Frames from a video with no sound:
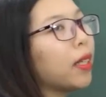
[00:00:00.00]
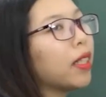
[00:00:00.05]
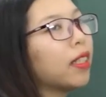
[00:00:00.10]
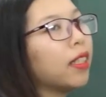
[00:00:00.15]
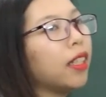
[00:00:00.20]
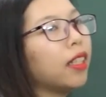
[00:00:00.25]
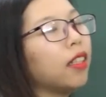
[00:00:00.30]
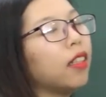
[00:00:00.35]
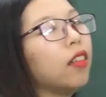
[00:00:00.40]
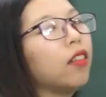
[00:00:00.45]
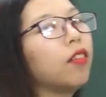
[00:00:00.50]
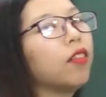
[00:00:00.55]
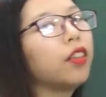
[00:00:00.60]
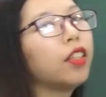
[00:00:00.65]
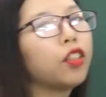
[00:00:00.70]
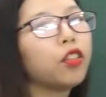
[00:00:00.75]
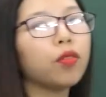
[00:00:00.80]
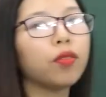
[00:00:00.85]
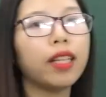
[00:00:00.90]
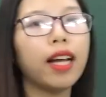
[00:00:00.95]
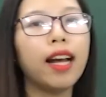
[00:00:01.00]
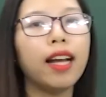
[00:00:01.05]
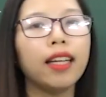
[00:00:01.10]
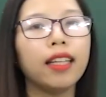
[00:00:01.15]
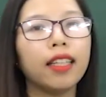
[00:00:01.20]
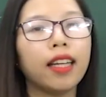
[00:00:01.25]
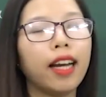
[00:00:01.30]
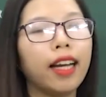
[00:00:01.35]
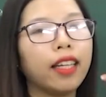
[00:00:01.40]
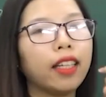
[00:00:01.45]
mà xây dựng với chúng ta
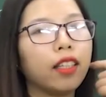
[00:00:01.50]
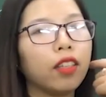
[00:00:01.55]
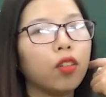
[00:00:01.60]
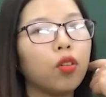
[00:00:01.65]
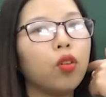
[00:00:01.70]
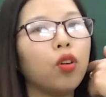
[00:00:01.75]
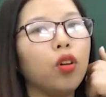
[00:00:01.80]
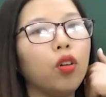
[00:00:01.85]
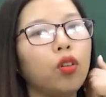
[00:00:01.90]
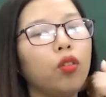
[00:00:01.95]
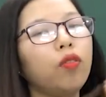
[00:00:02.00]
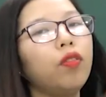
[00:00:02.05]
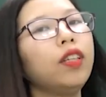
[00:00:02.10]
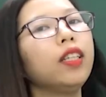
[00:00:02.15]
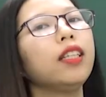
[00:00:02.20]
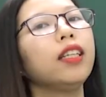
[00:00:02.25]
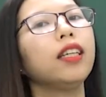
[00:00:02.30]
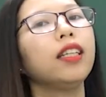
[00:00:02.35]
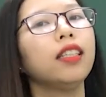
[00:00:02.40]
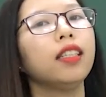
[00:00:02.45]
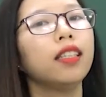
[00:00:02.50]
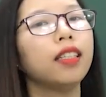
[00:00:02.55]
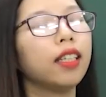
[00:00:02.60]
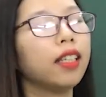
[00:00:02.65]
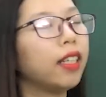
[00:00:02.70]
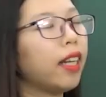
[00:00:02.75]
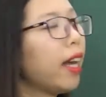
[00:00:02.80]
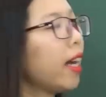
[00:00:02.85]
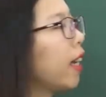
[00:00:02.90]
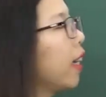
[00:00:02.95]
hình ảnh của Lục Vân Tiên như
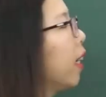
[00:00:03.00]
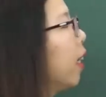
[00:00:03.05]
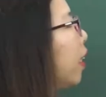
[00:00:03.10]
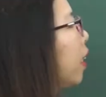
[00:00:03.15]
thế này